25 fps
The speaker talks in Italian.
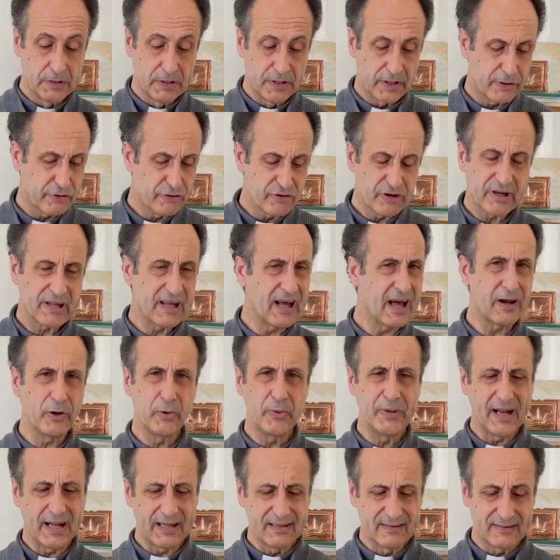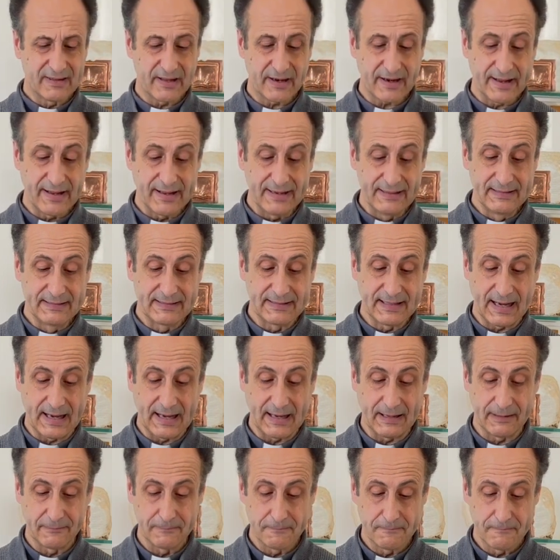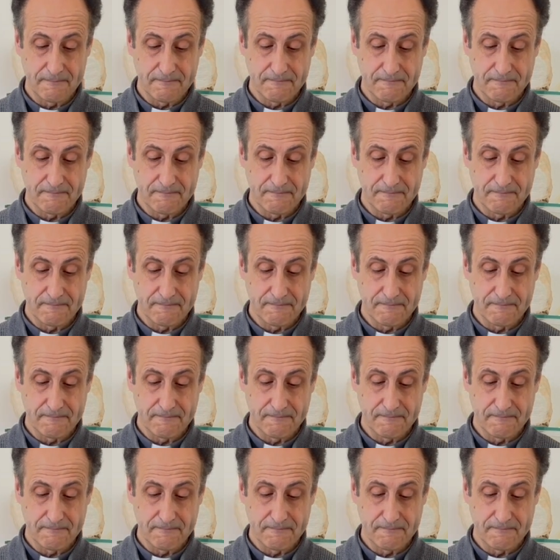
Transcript: ricercarlo in altre realtà.